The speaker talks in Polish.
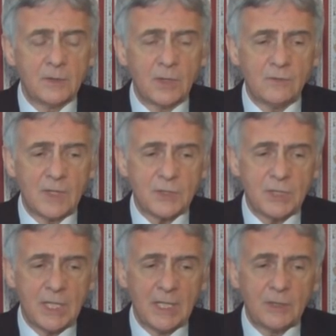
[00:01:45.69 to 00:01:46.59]
No i
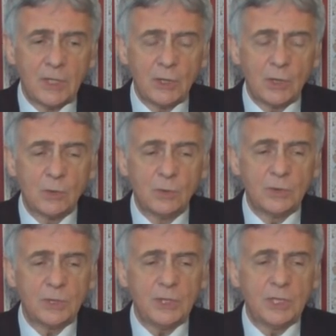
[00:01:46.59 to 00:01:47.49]
właśnie ten
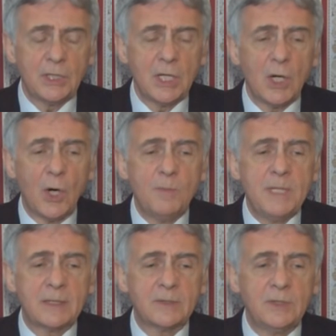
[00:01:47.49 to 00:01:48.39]
chłód i ten
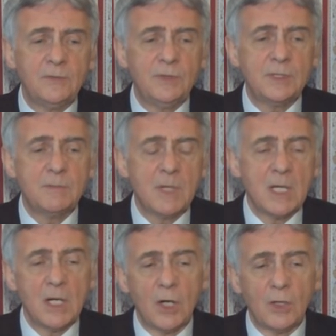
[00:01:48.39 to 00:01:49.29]
obiektywizm
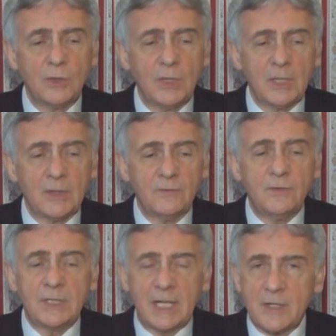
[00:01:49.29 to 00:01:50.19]
on
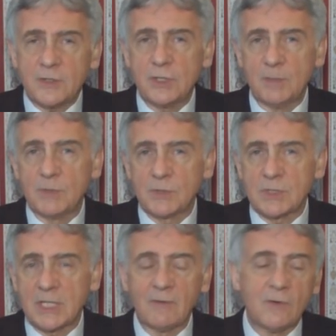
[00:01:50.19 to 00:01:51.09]
wyraźnie
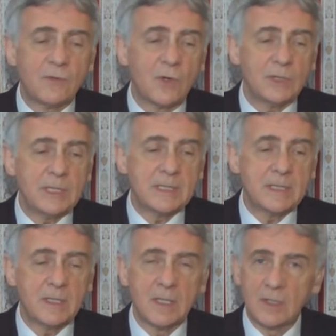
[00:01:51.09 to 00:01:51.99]
pozostawał w
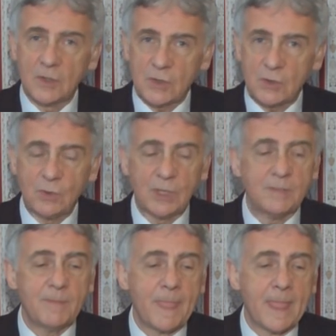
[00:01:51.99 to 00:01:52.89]
kolizji z
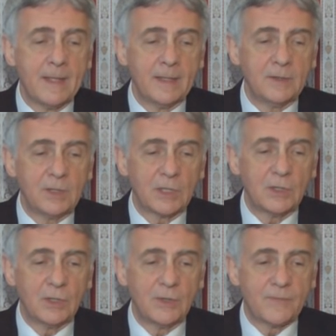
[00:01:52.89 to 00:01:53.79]
duchem
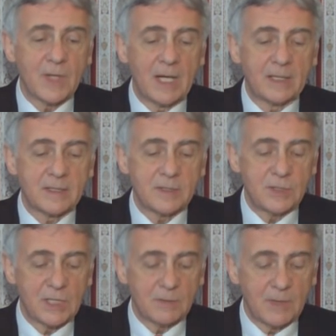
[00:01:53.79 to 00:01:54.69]
tego
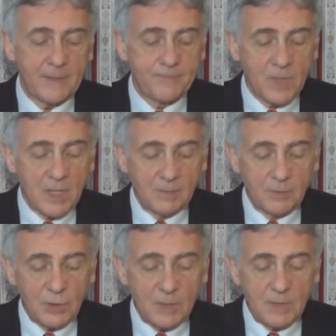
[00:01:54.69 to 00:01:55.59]
arcydzieła.
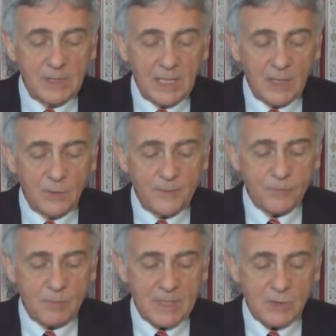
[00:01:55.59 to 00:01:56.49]
Potem grał
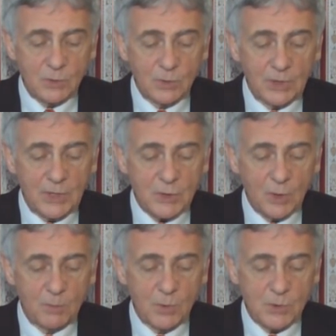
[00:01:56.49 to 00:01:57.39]
mazurki z
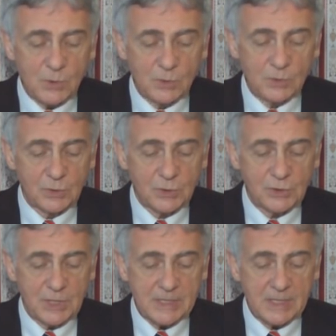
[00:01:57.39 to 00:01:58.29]
opusu
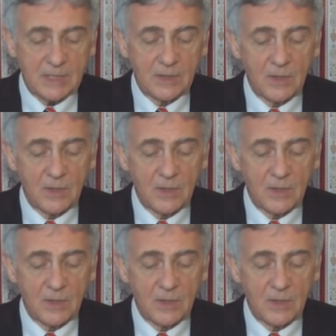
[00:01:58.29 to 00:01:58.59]
30.